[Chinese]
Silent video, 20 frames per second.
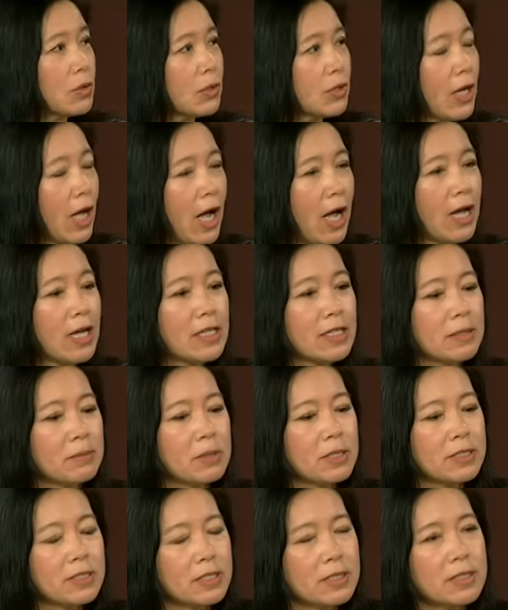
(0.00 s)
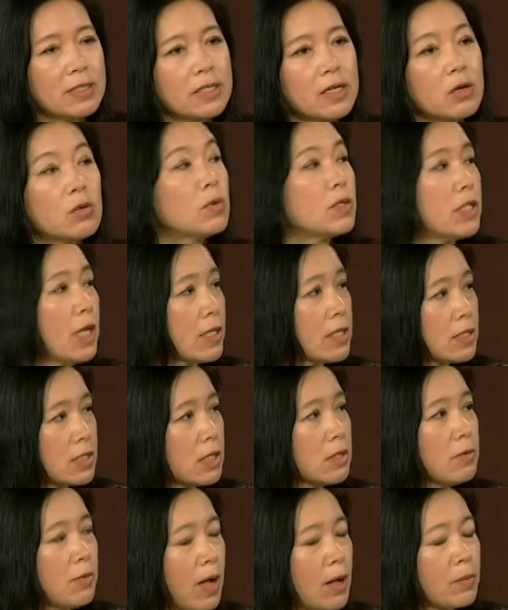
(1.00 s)
虑哈。那么这是一个国家的
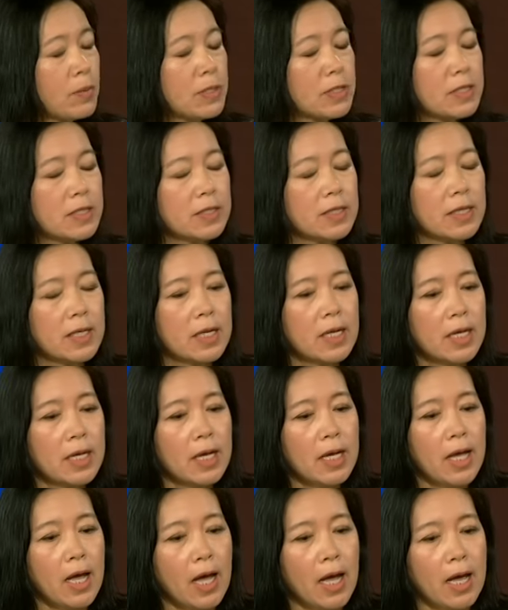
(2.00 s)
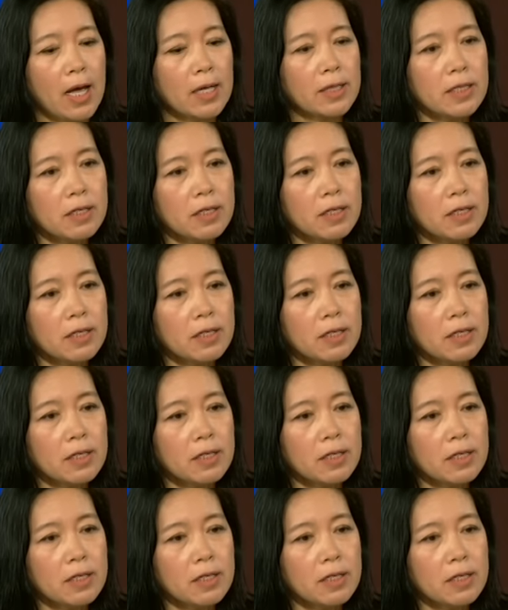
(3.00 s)
声望问题啊。